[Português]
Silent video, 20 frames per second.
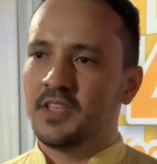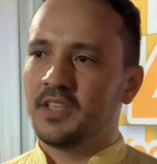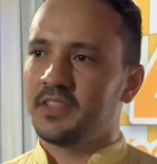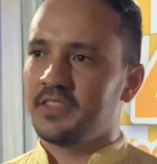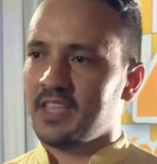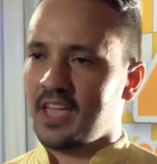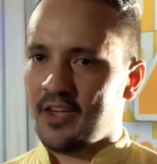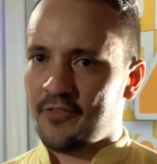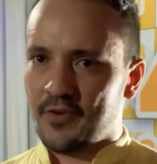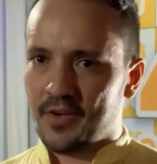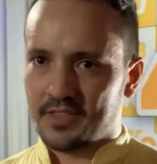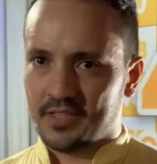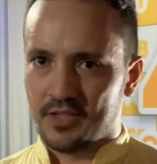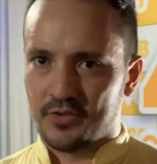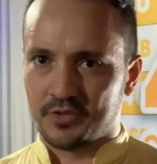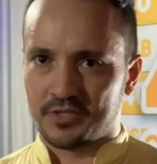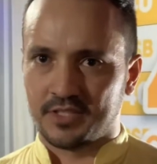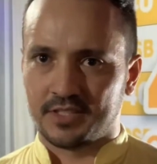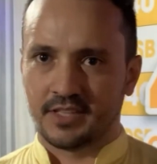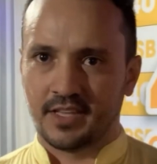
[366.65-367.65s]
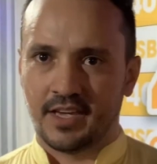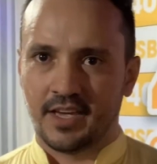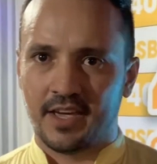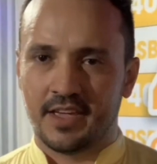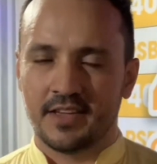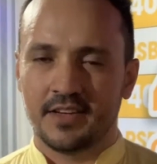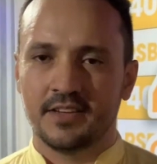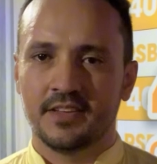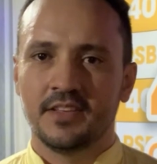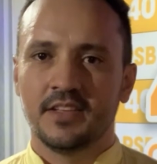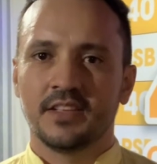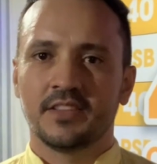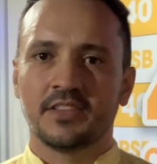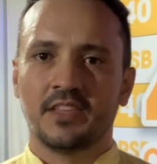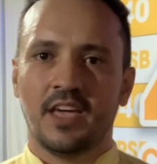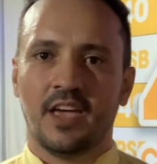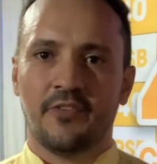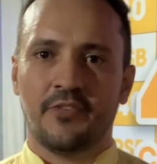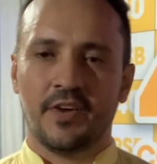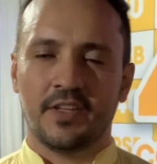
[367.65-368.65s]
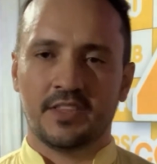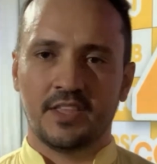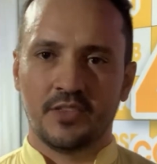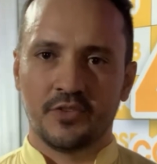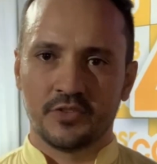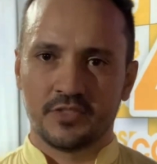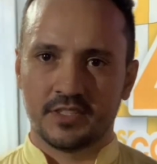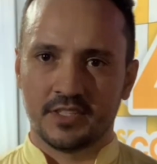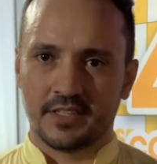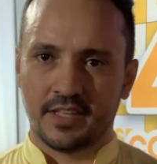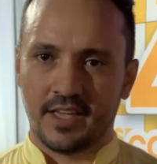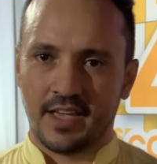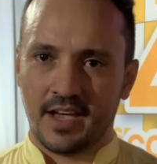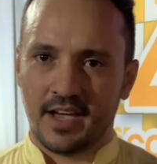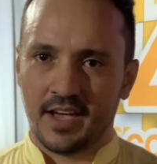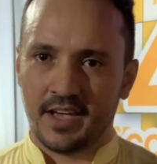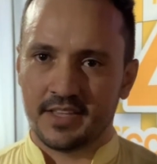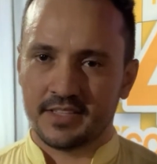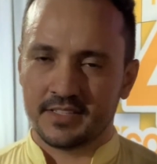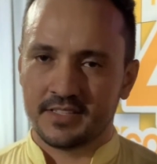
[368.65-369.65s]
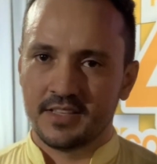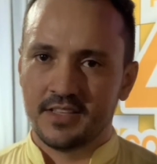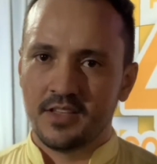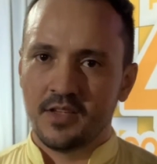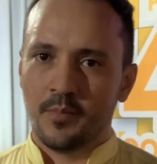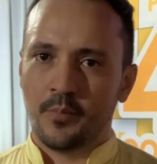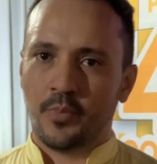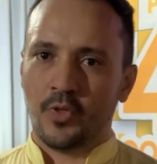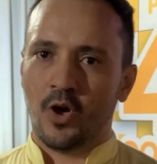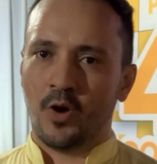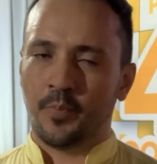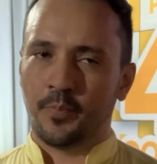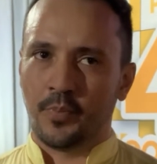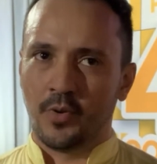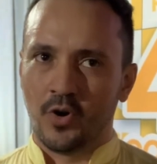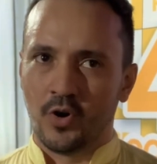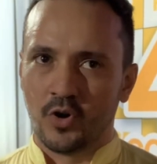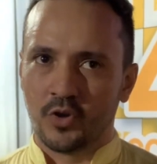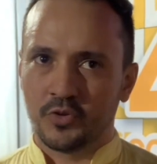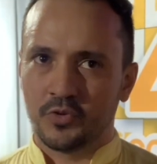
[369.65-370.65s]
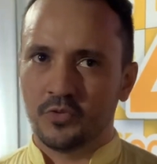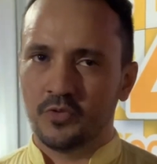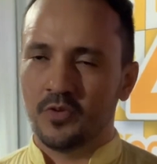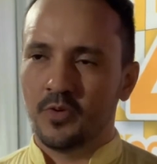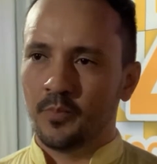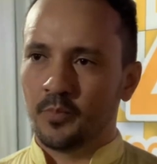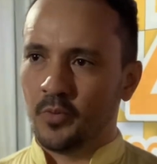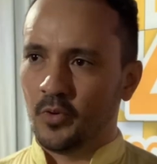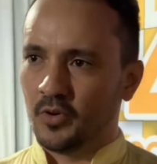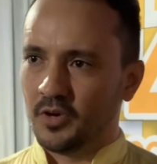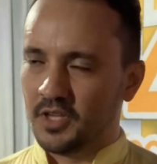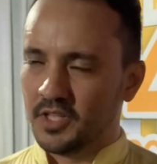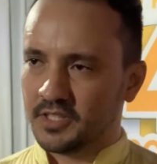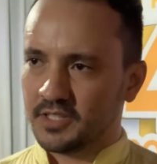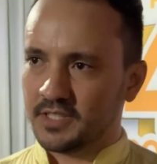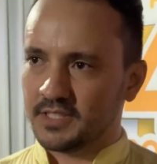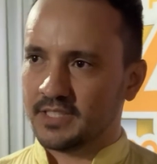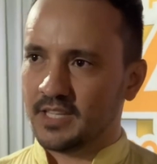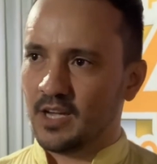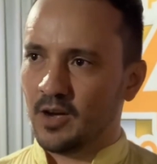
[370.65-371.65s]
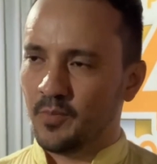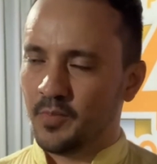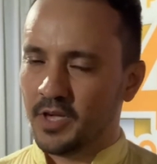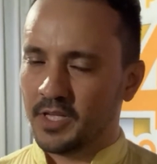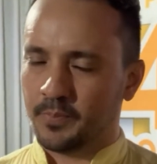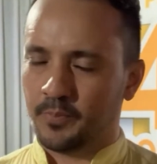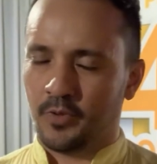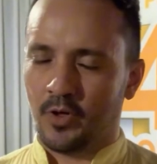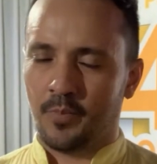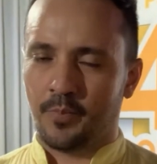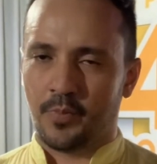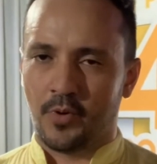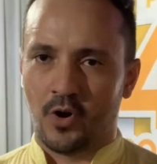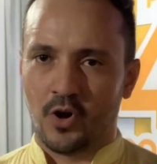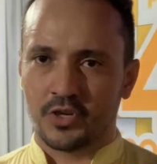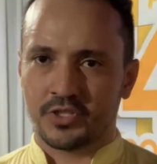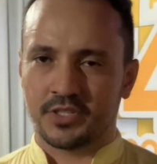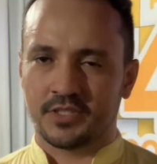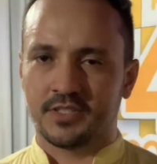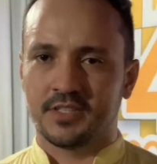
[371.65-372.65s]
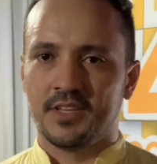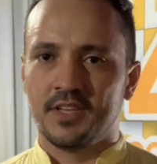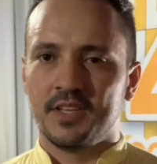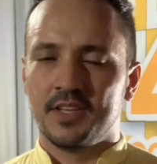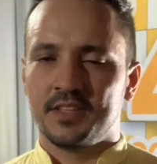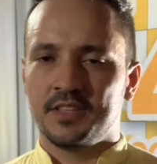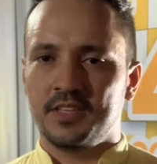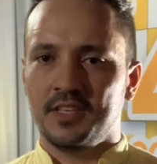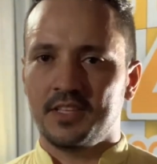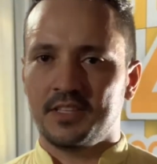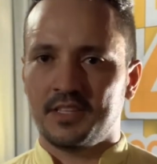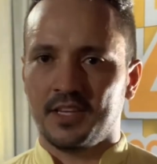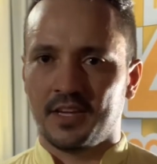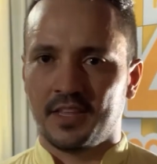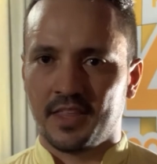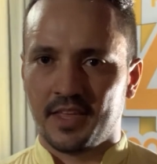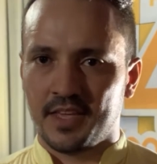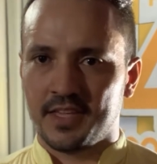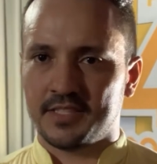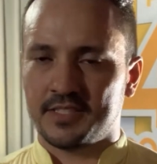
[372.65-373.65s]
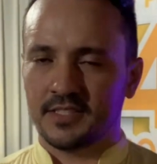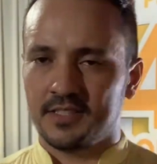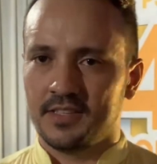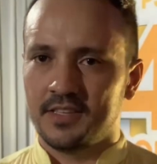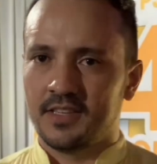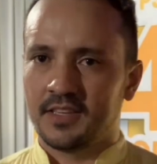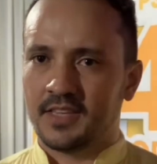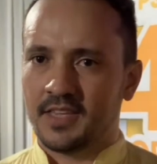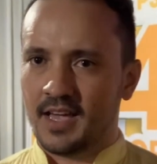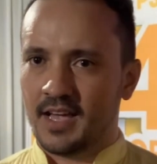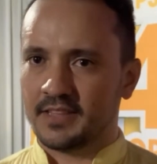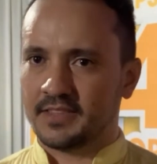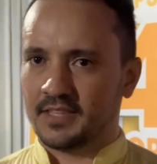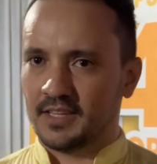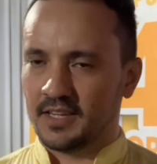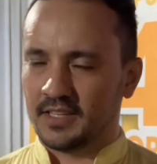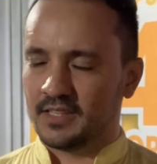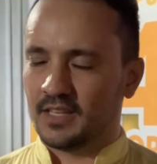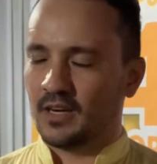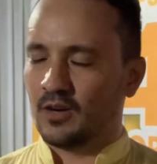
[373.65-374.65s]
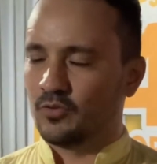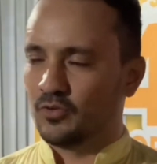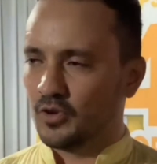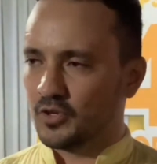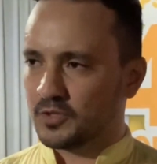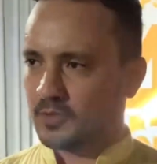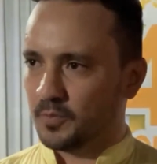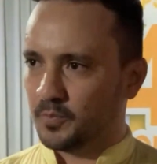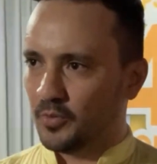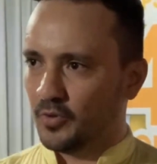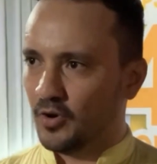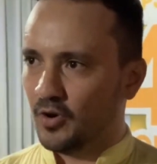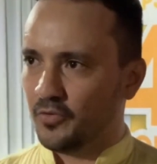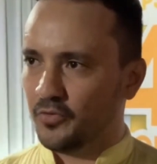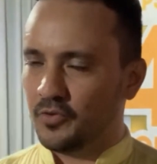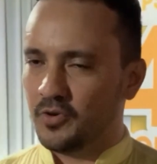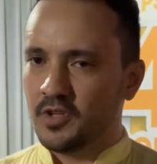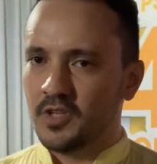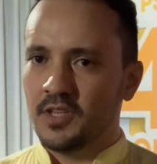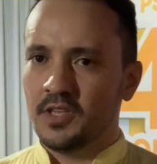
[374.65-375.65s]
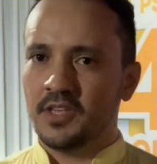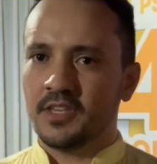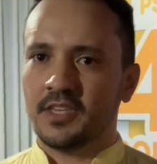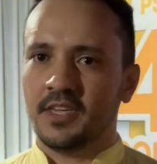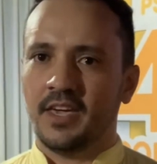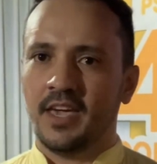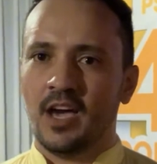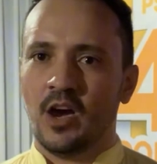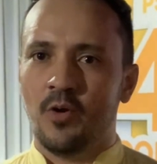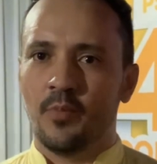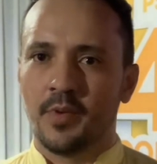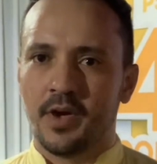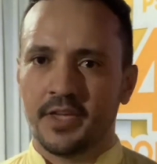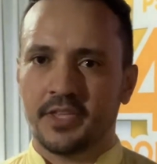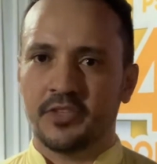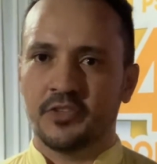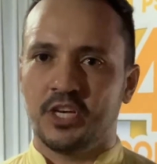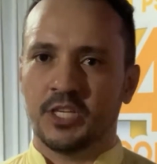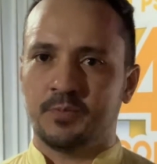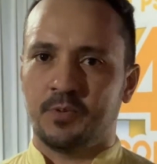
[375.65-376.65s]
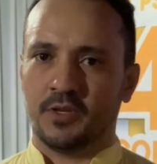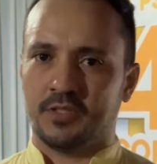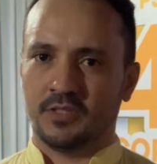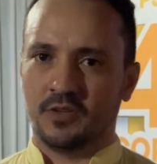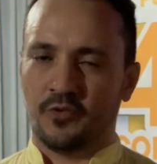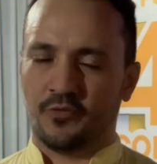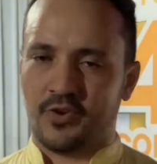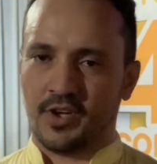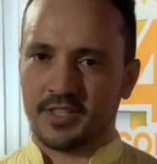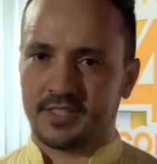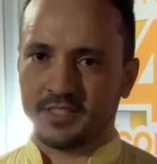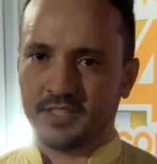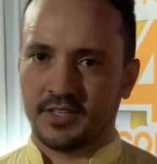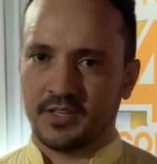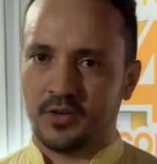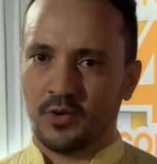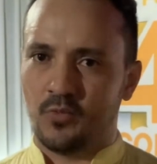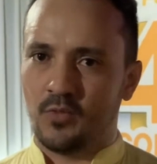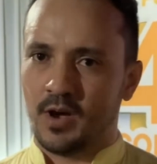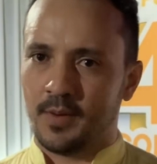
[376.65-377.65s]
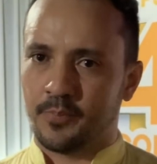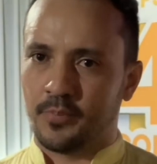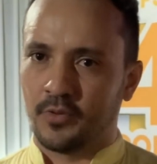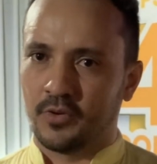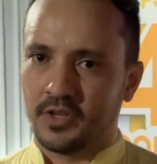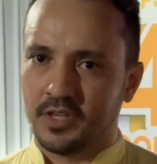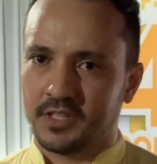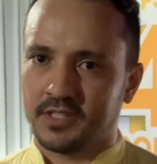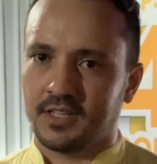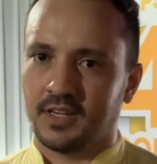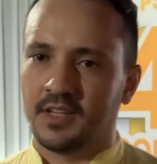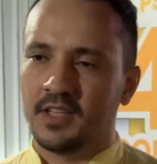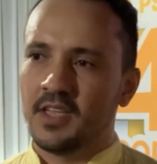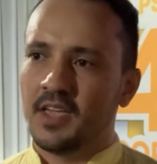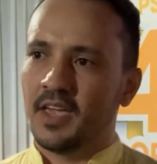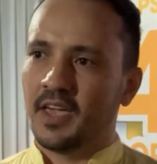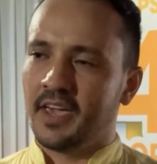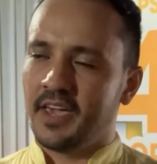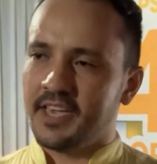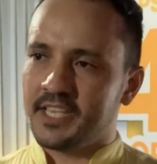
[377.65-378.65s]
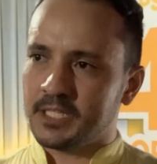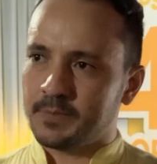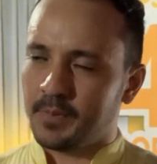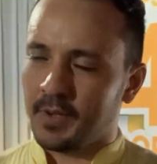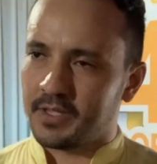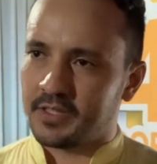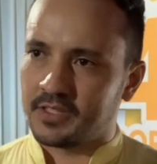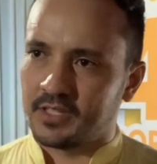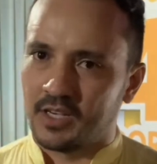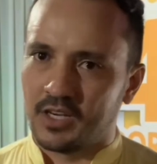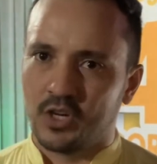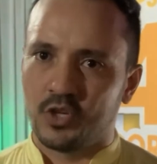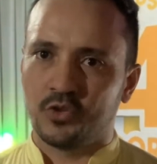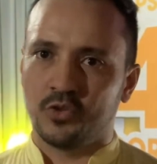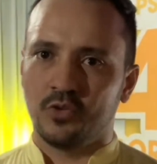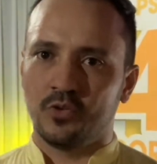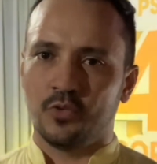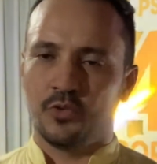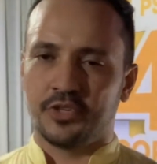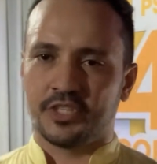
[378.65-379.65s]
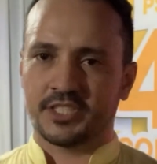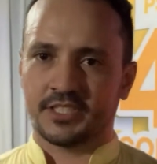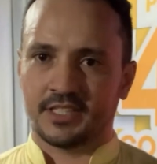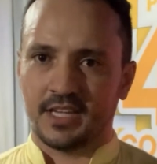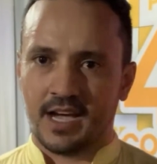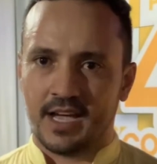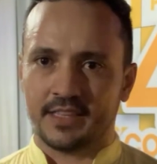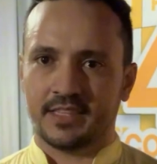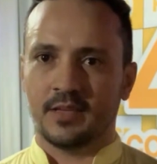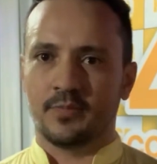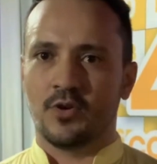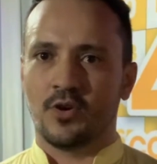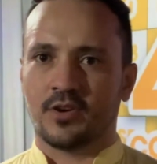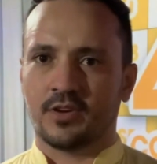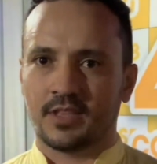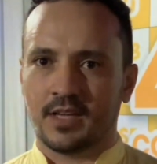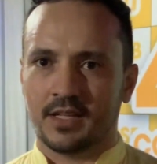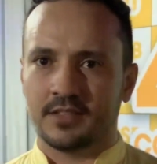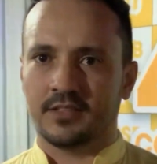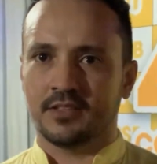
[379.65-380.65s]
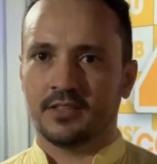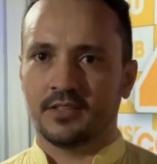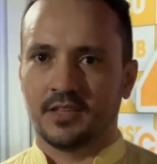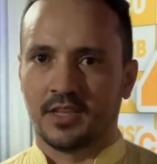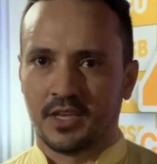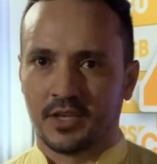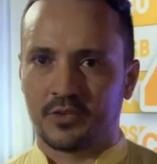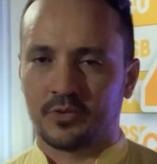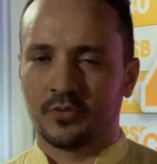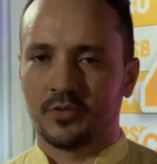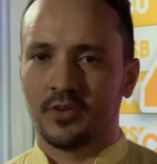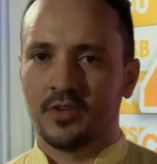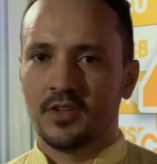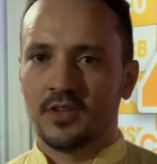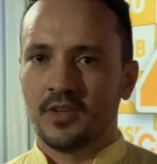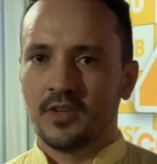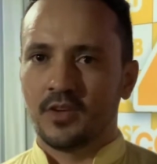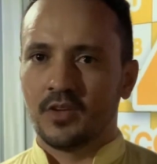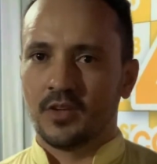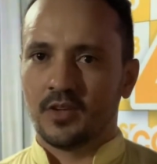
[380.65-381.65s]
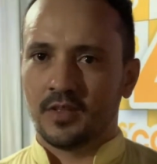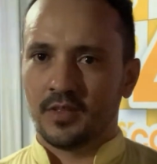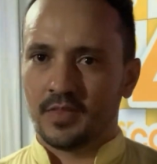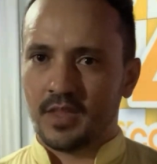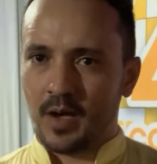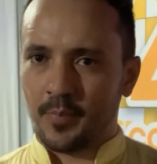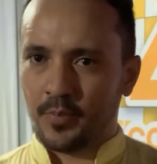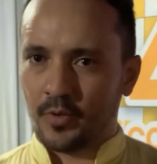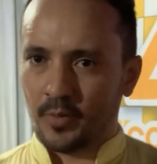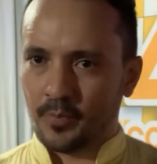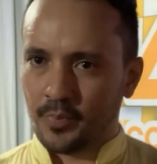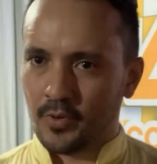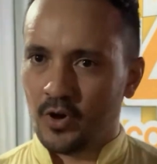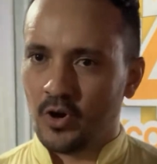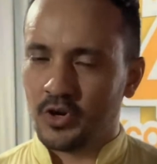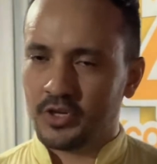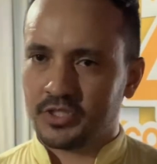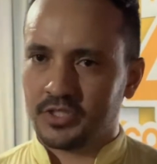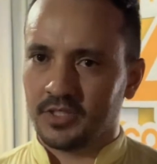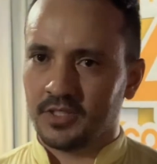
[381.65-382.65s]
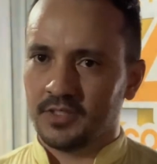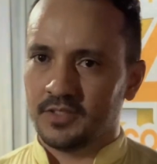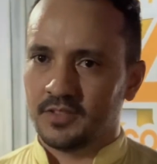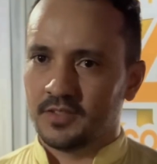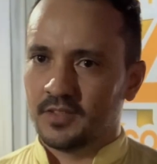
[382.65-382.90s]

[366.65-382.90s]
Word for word: defendendo as ideias, defendendo os ideais, propondo políticas realmente propostas de interesse que atenda o nosso povo e que realmente nós possamos fazer uma política respeitando o Estado Democrático de Direito na proposta.